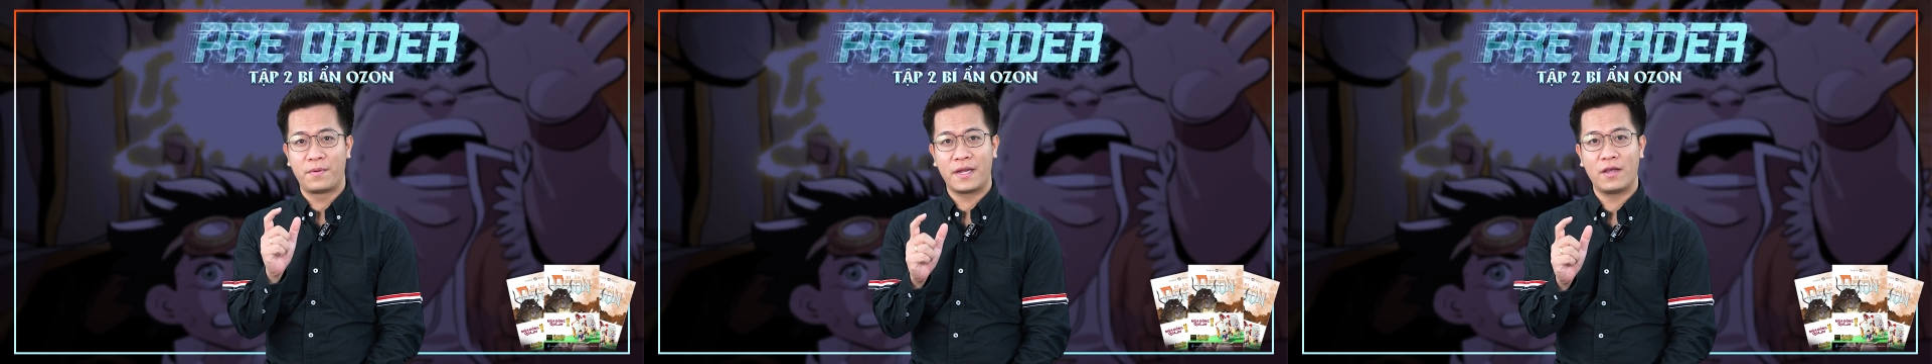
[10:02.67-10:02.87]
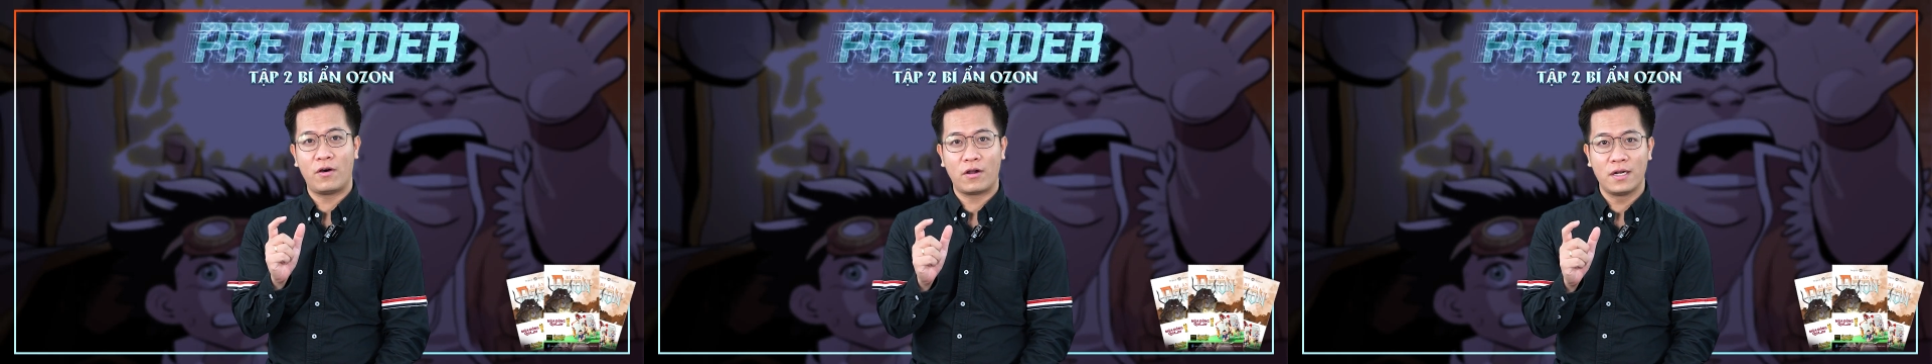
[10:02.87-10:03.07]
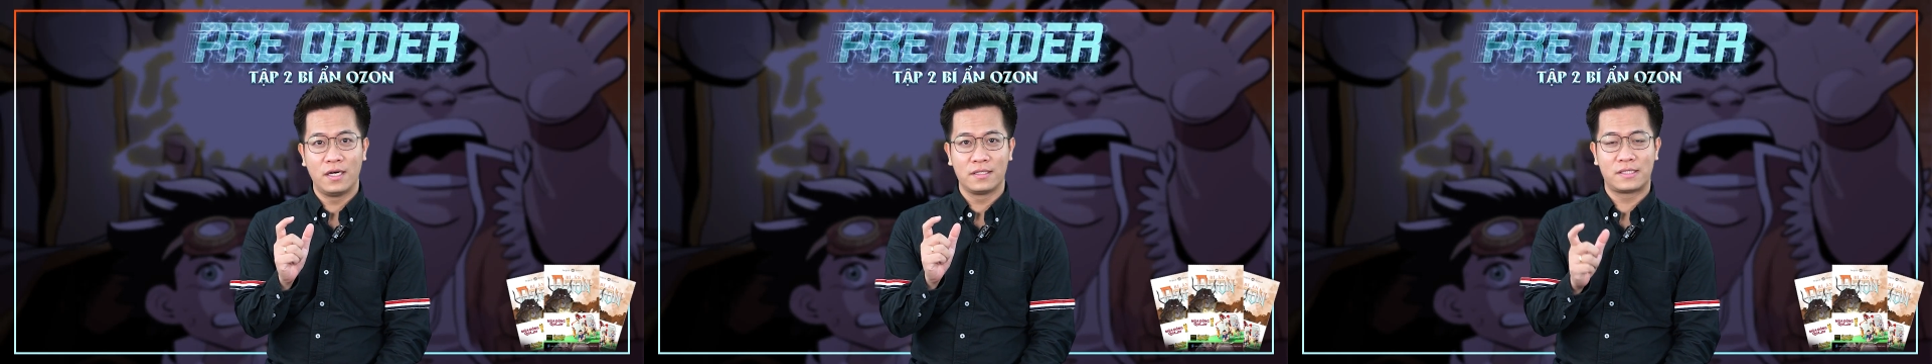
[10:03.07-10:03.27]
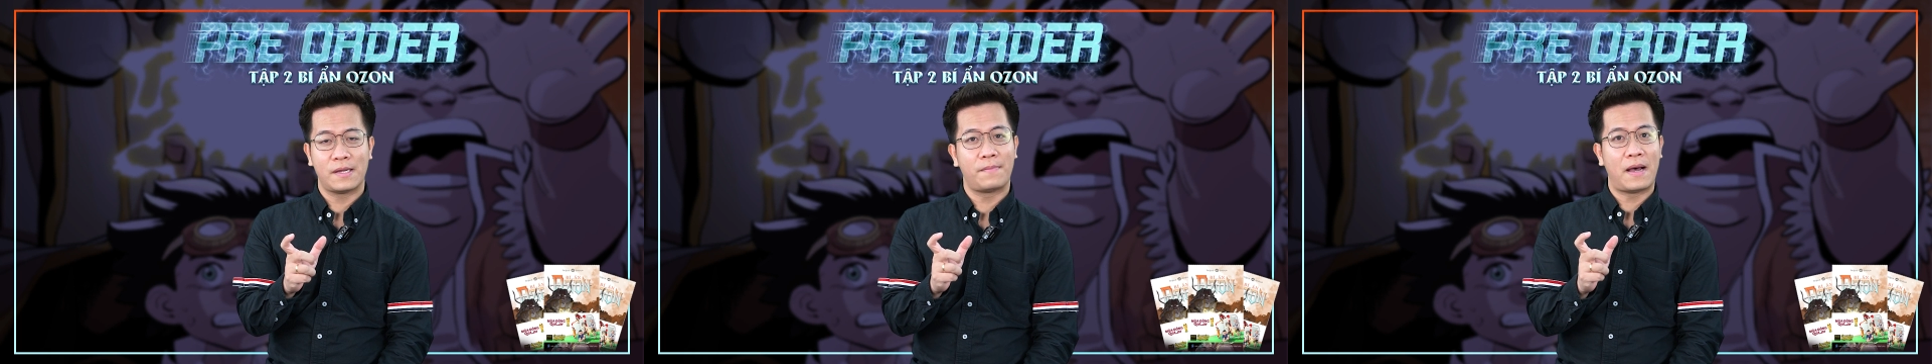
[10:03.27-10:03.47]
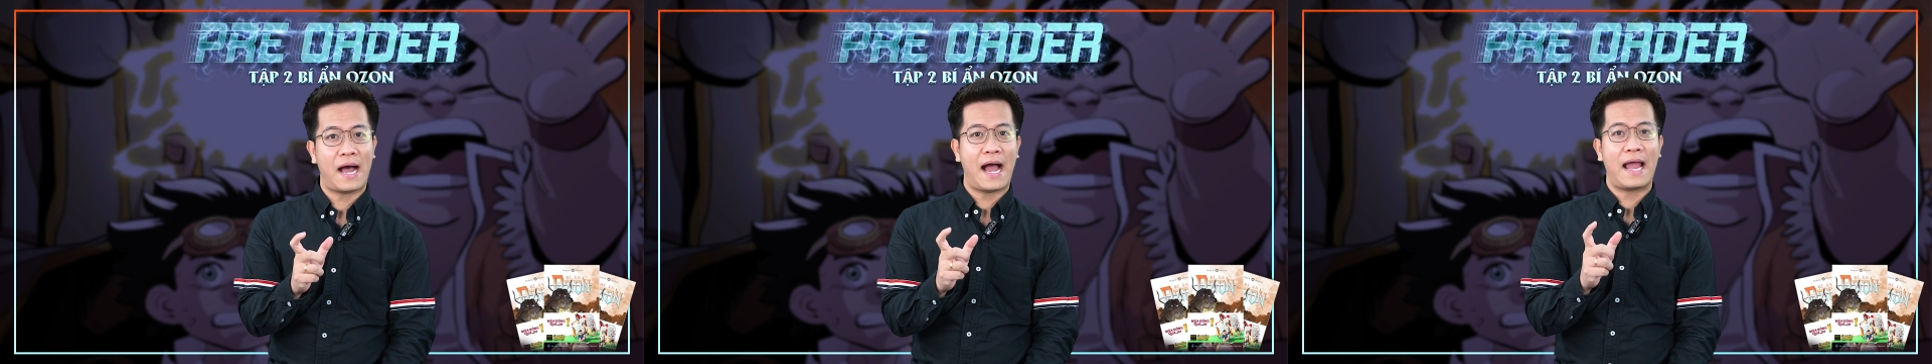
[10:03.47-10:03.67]
pre-order
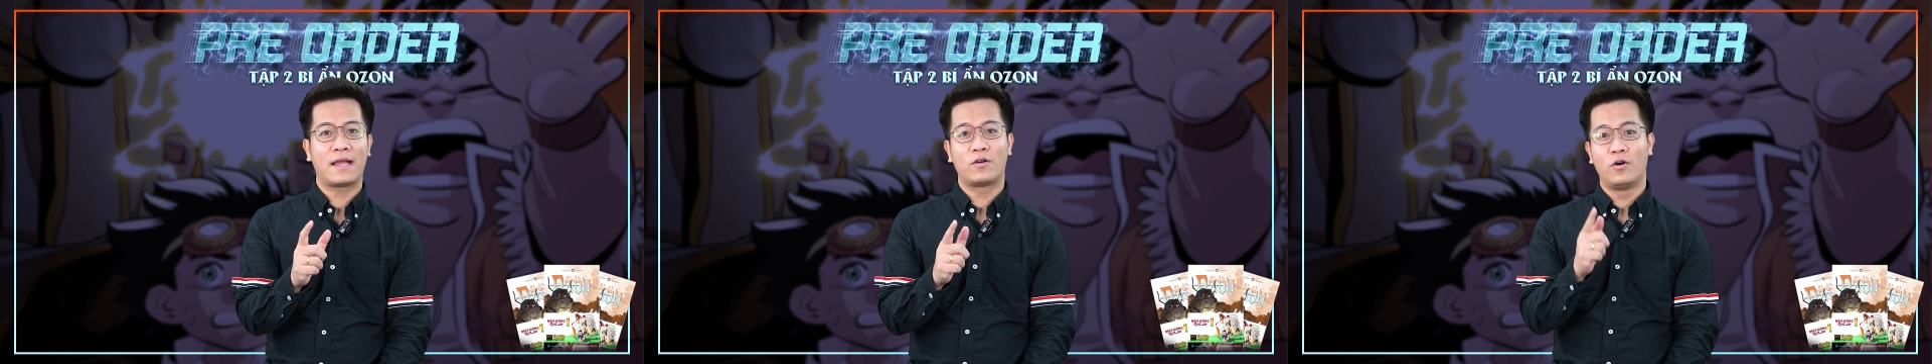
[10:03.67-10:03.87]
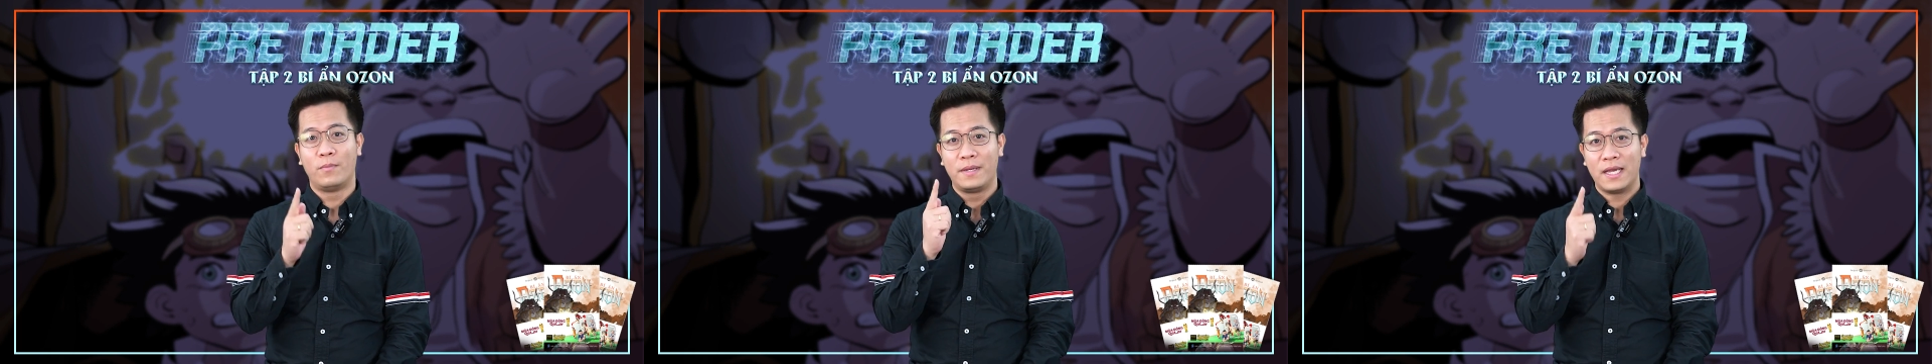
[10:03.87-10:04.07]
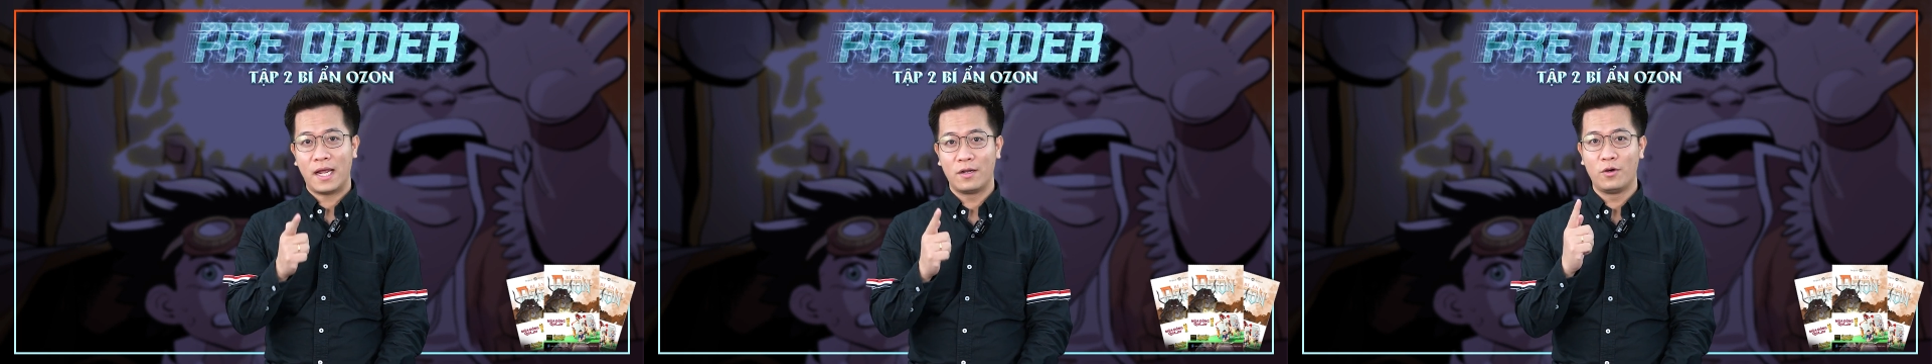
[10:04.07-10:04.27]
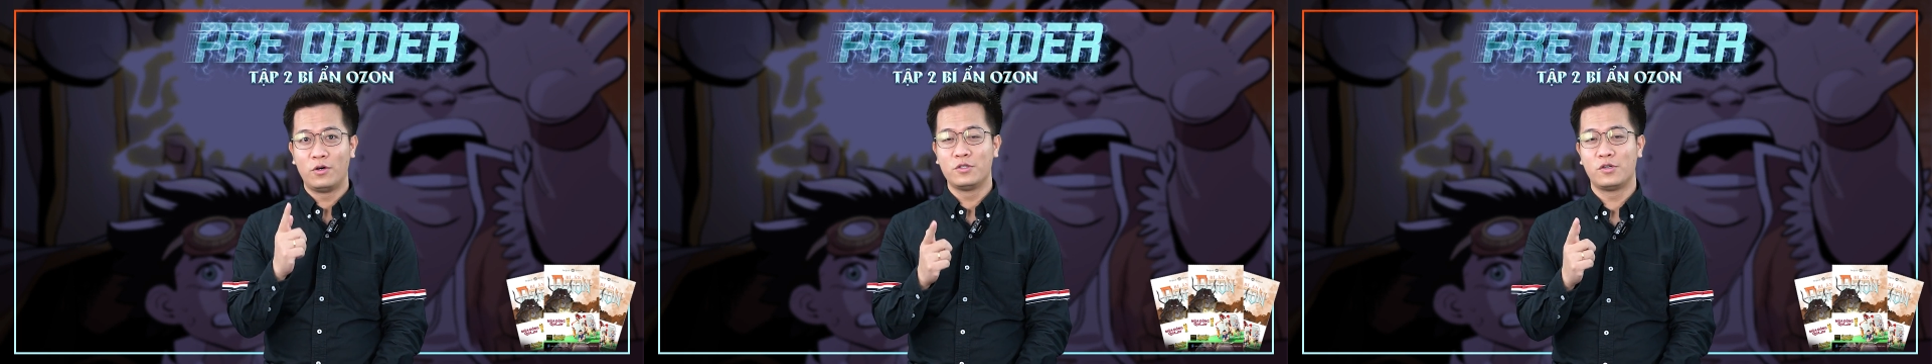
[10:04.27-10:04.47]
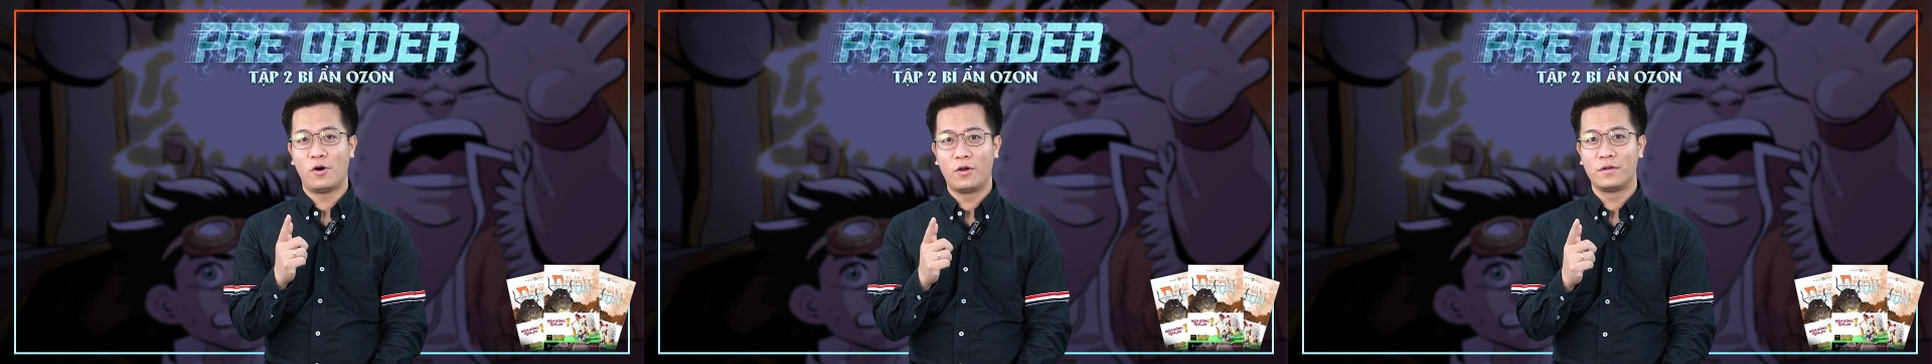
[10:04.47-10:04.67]
tập hai của Bí ẩn
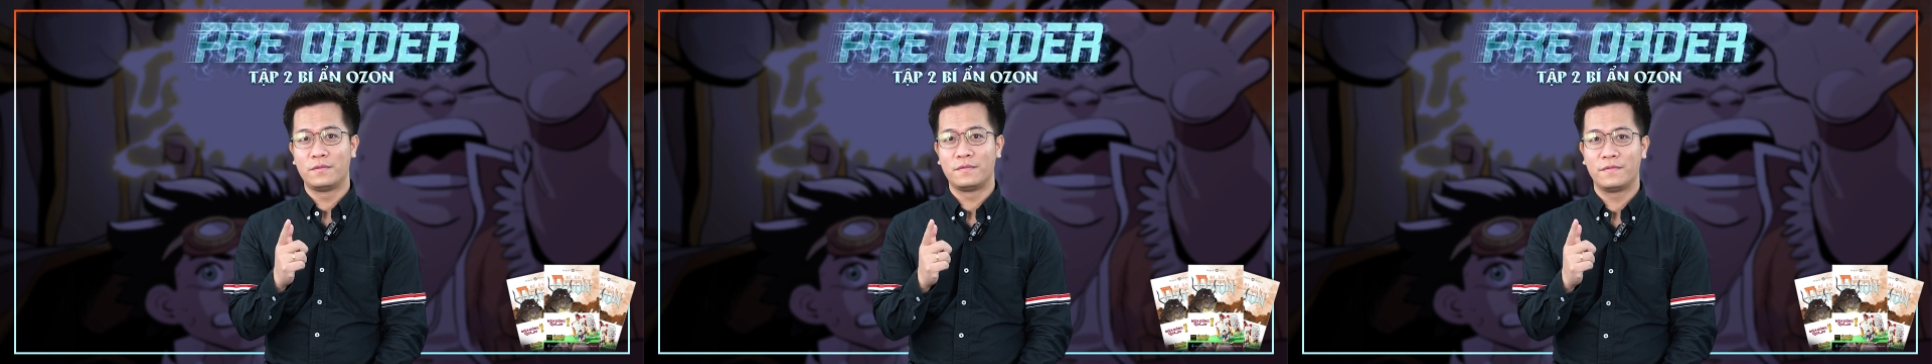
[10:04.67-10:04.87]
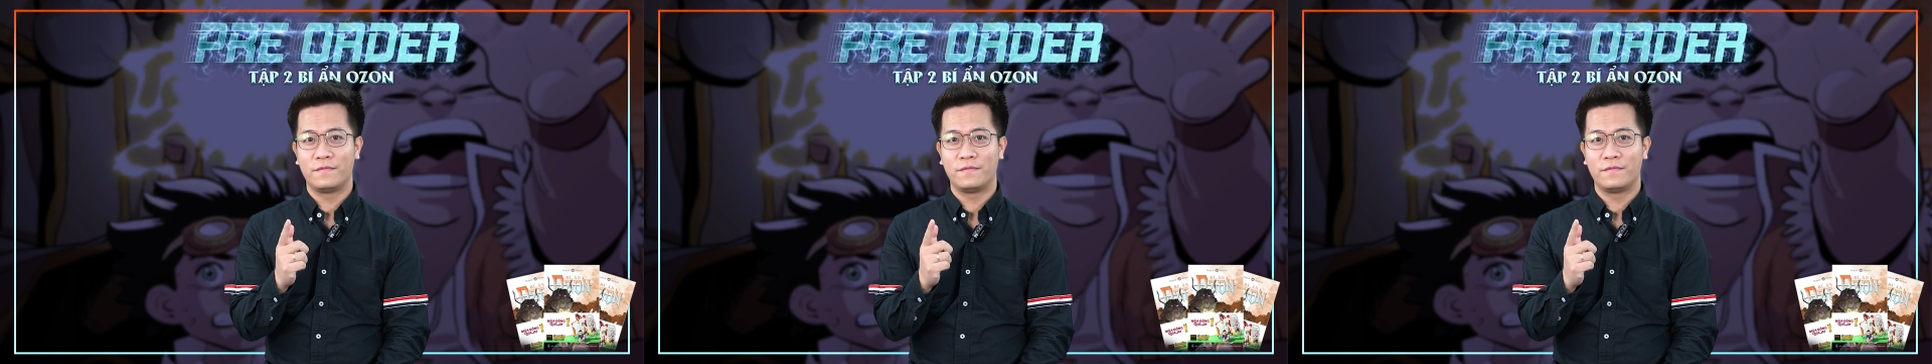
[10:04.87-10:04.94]
Ozone